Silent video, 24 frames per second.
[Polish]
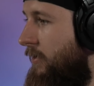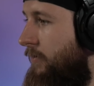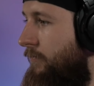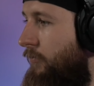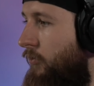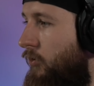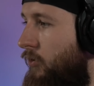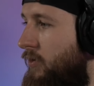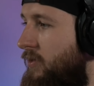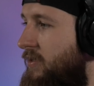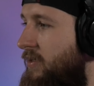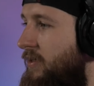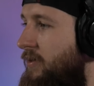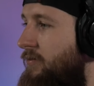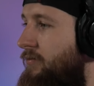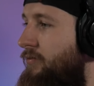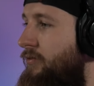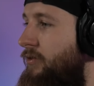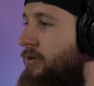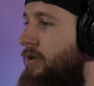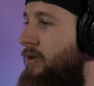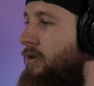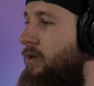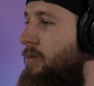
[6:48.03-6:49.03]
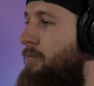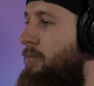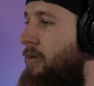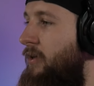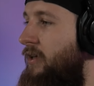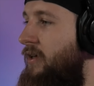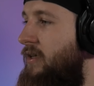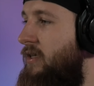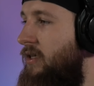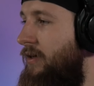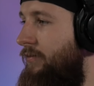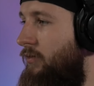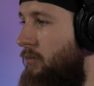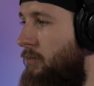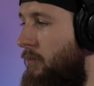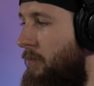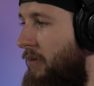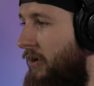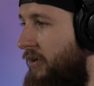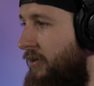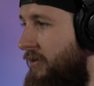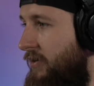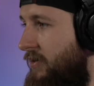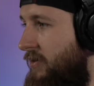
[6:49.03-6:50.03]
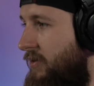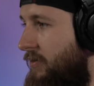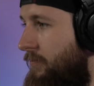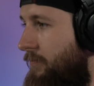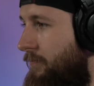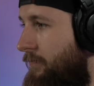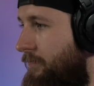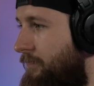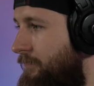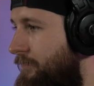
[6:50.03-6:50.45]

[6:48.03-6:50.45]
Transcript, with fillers: i wchodzę w plik Server Properties.